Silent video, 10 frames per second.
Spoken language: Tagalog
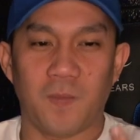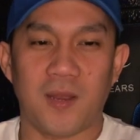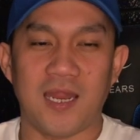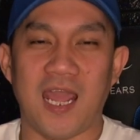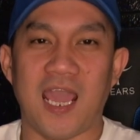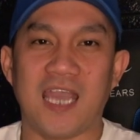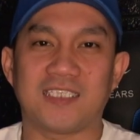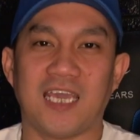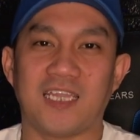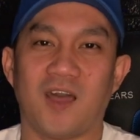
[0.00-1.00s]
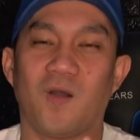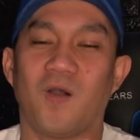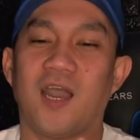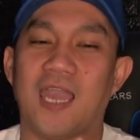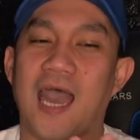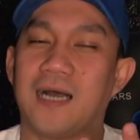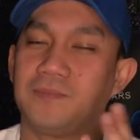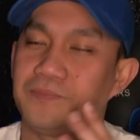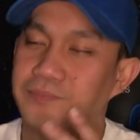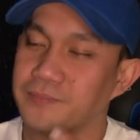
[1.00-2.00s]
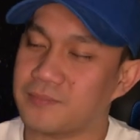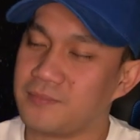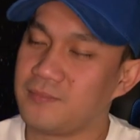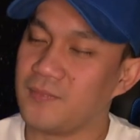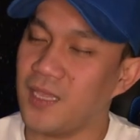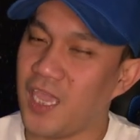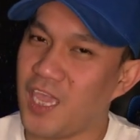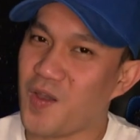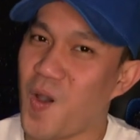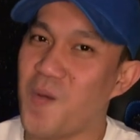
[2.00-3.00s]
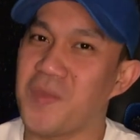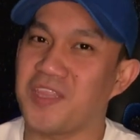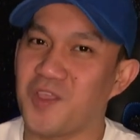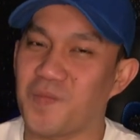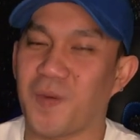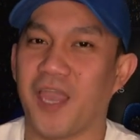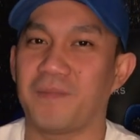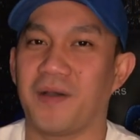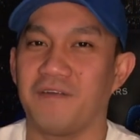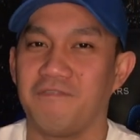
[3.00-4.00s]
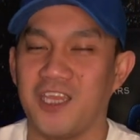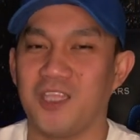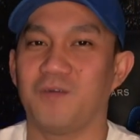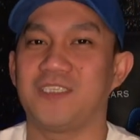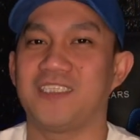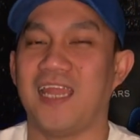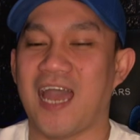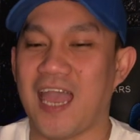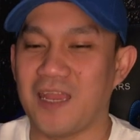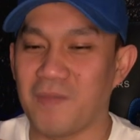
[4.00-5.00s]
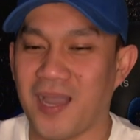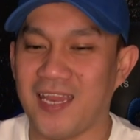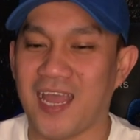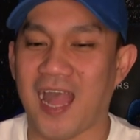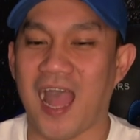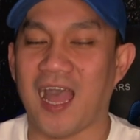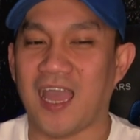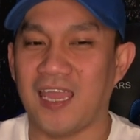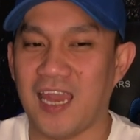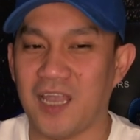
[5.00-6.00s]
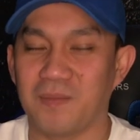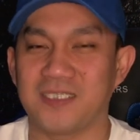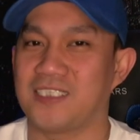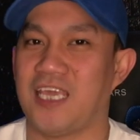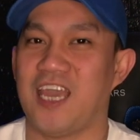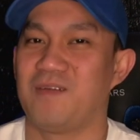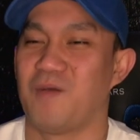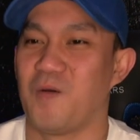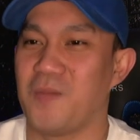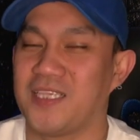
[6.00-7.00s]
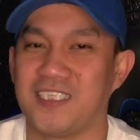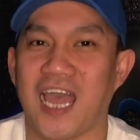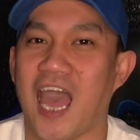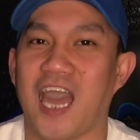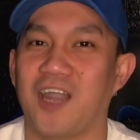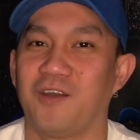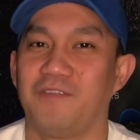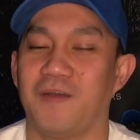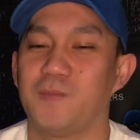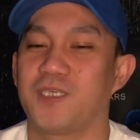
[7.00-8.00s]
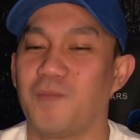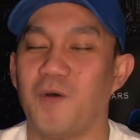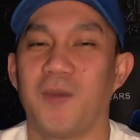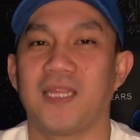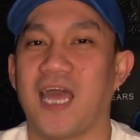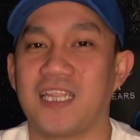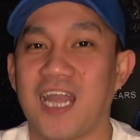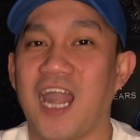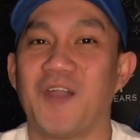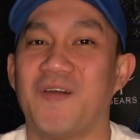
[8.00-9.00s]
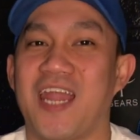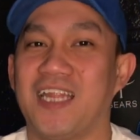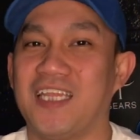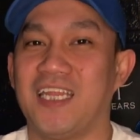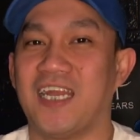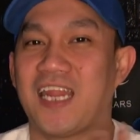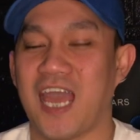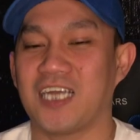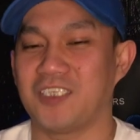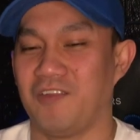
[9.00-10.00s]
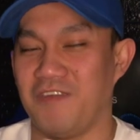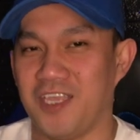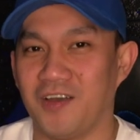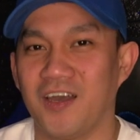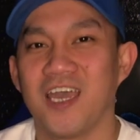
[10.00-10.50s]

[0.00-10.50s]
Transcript: sobrang na-excite ako kaya i-comment nyo pa yung mga videos nila ng mga nakakakilig, masasayang moments, nakaka-good vibes sa moment, at gagawa natin yan ng reaction video.